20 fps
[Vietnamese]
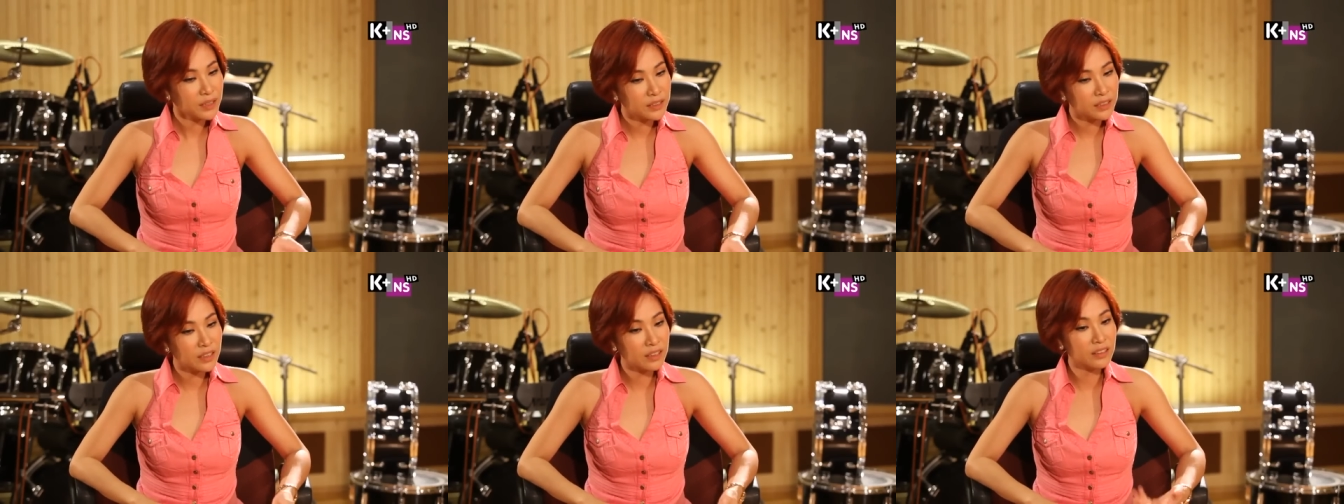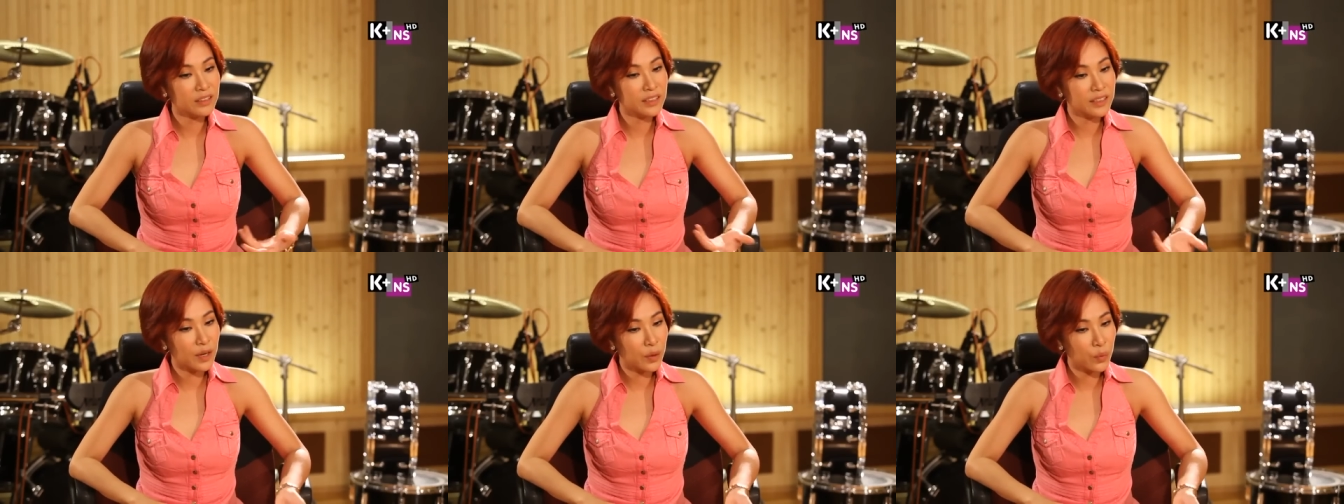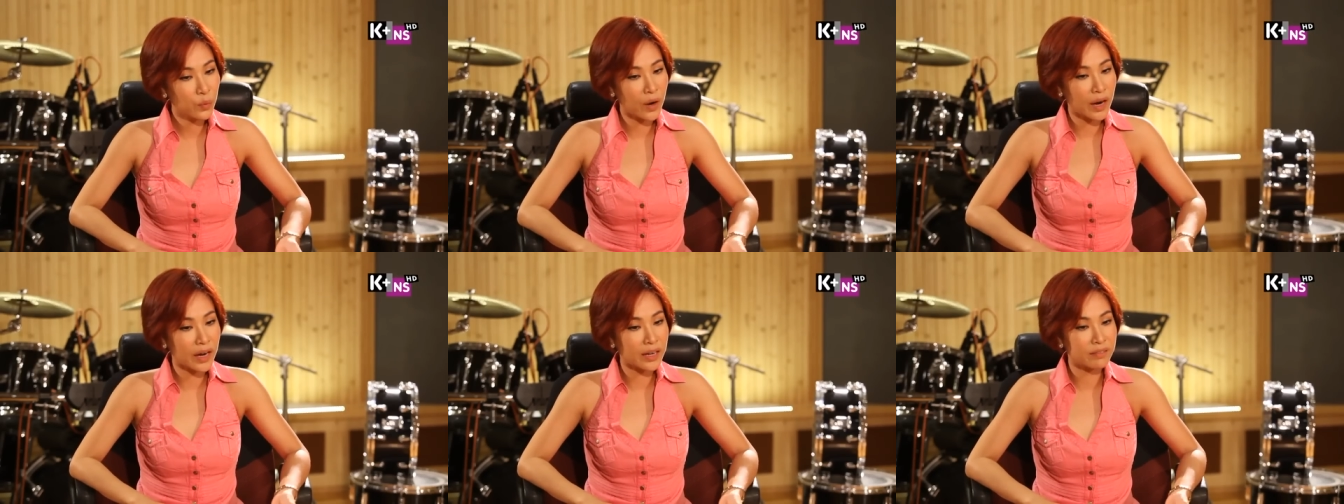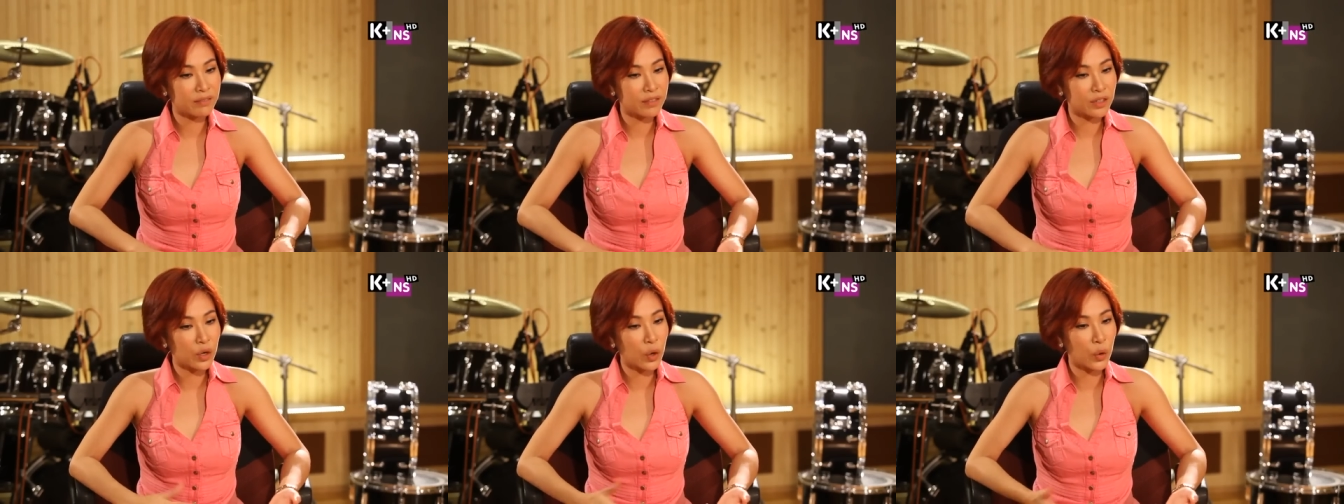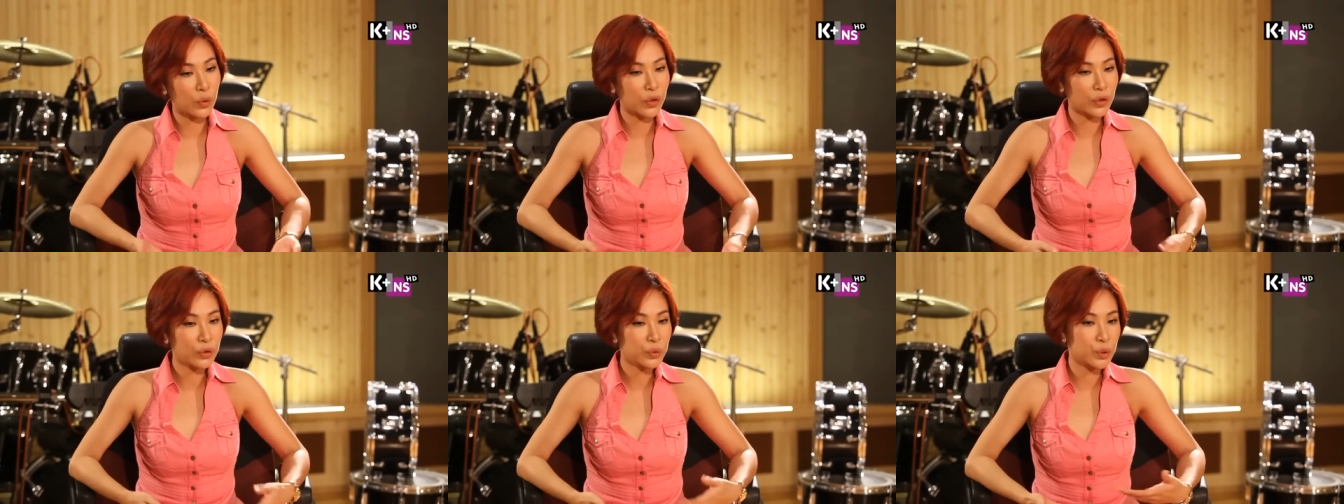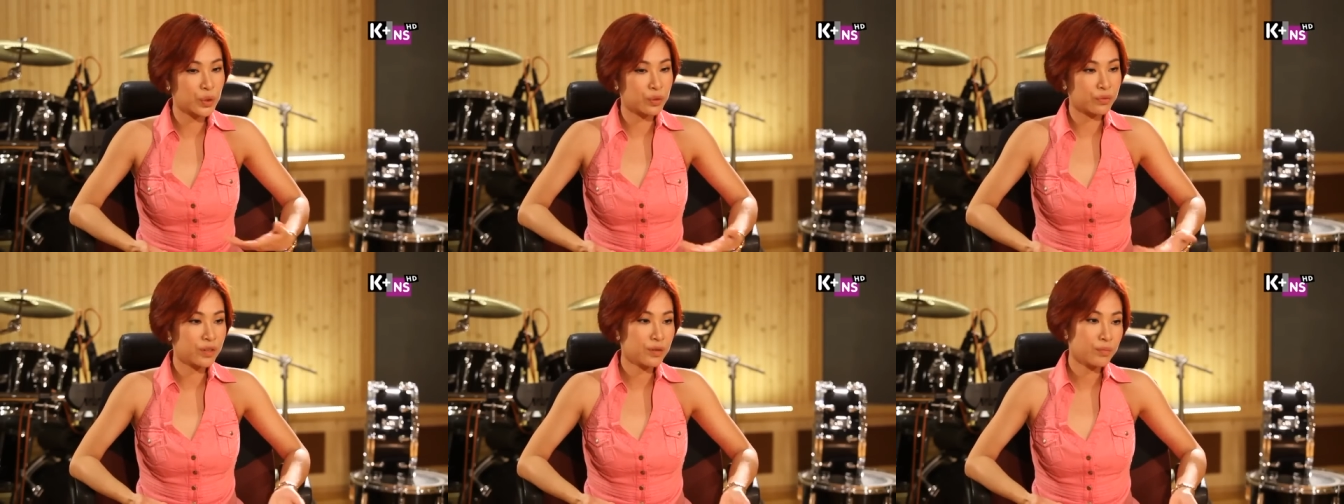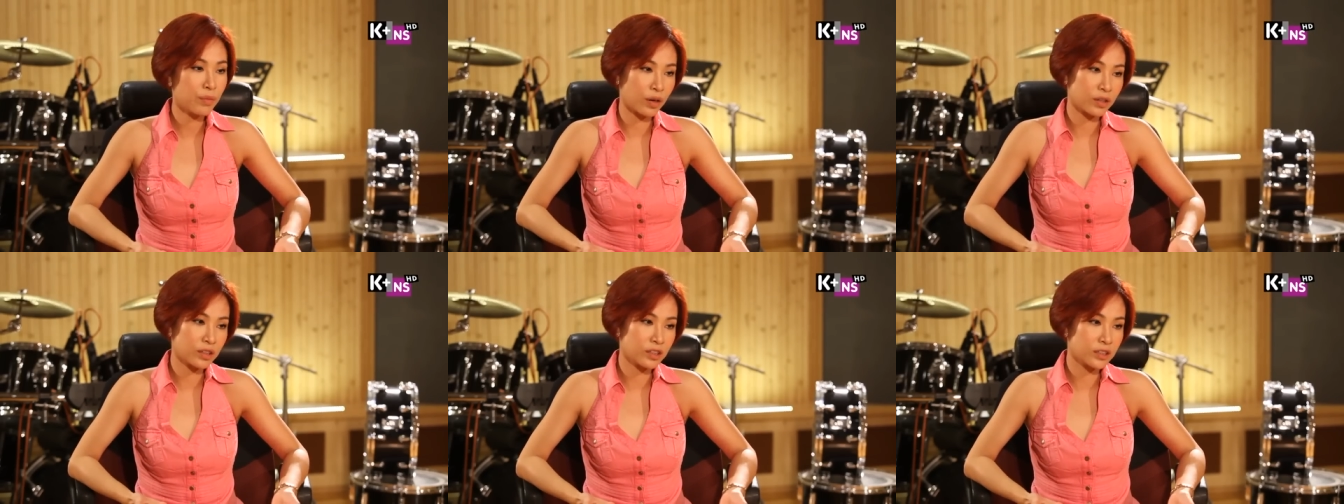đi chơi đi ra ngoài và ngồi nói chuyện
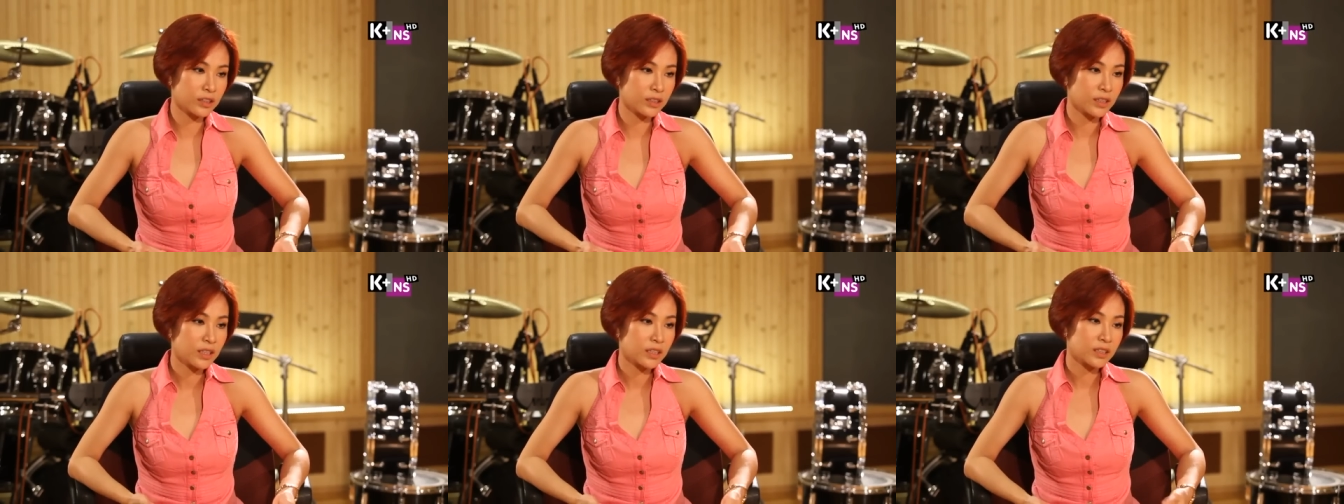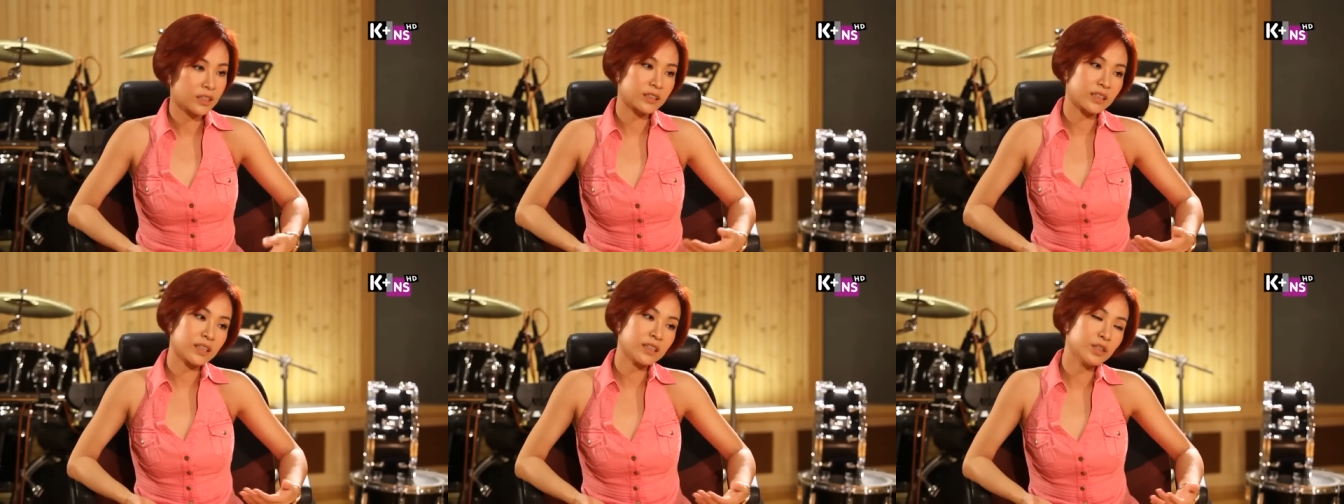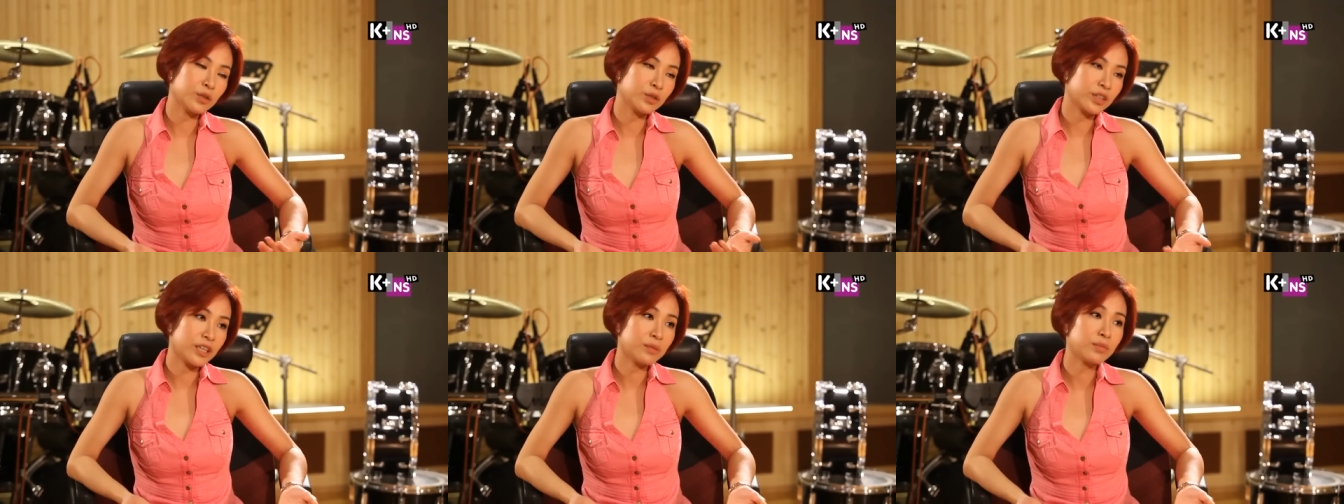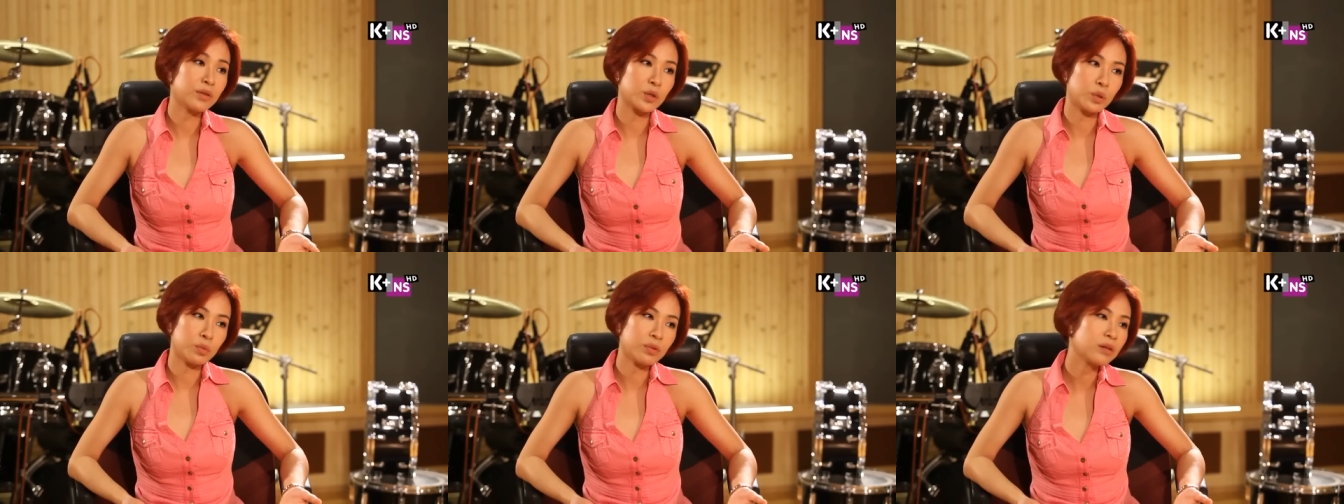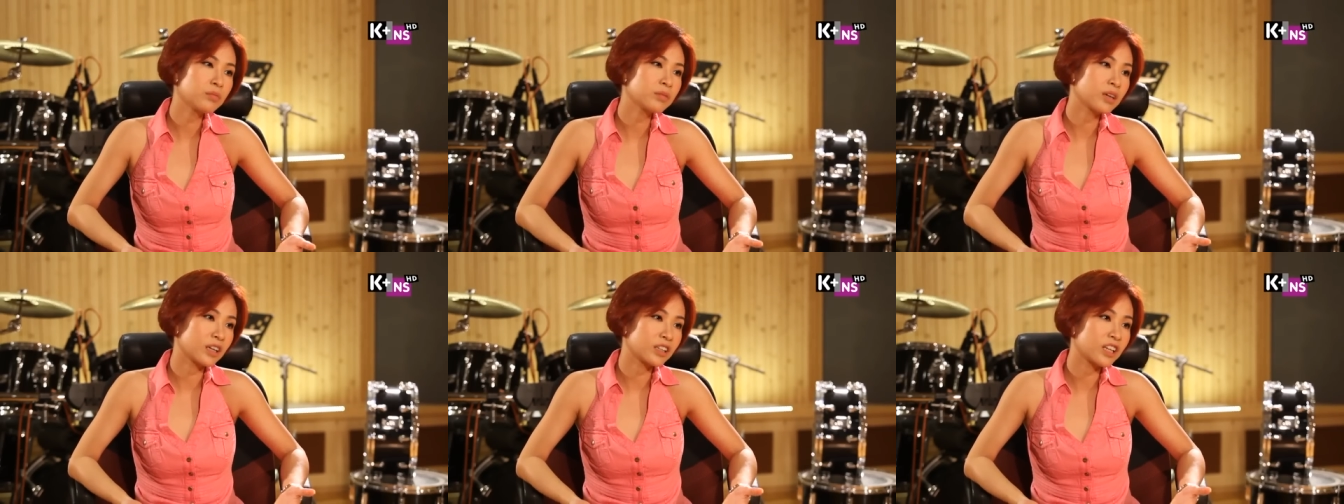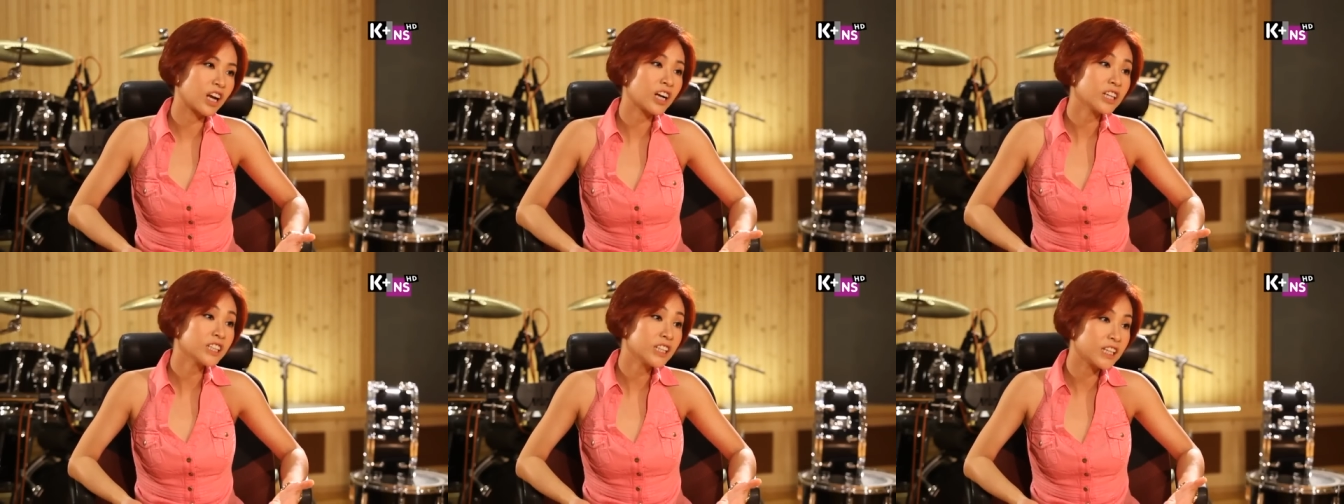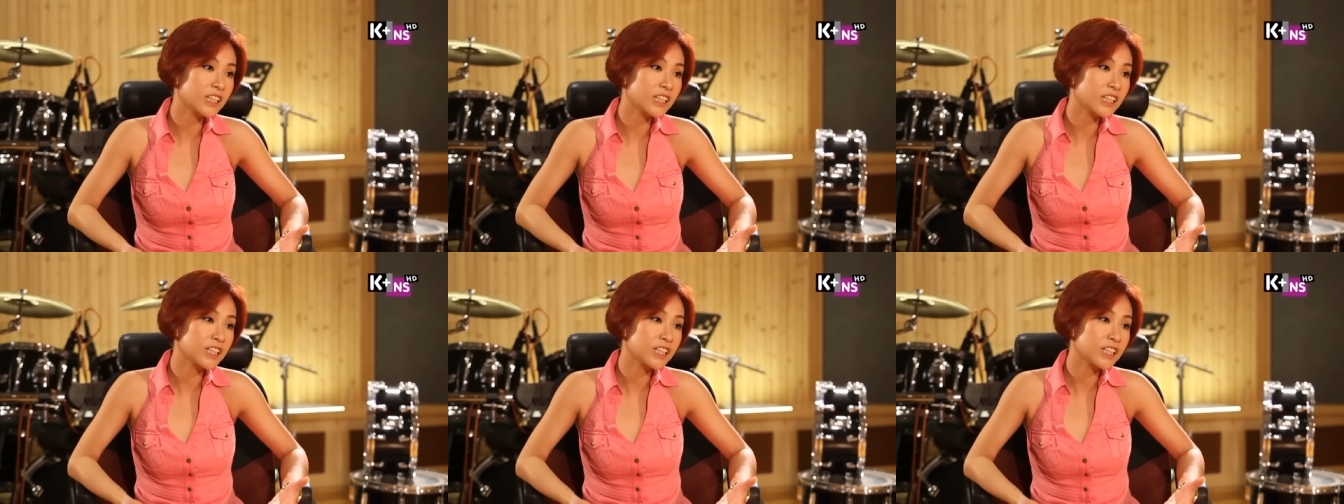với mọi người thực ra nhiều khi mình cũng không cần nói